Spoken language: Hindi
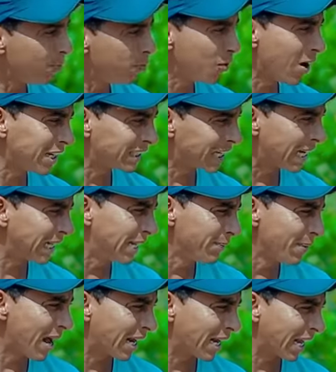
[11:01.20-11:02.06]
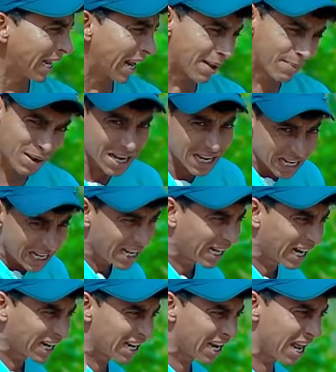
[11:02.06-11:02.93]
इबू ऐसे ही दिमाग खराब है
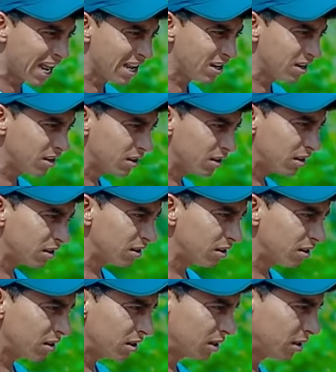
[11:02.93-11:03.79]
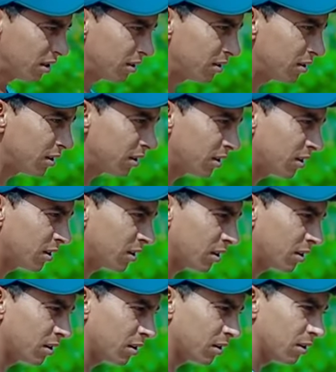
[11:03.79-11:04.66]
लिखट ले ठीक है
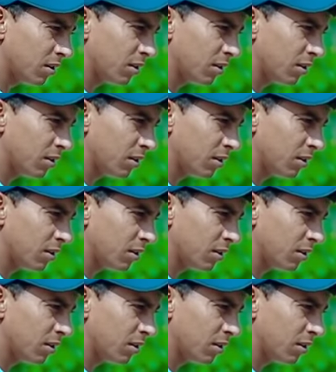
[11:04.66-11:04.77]
बेटे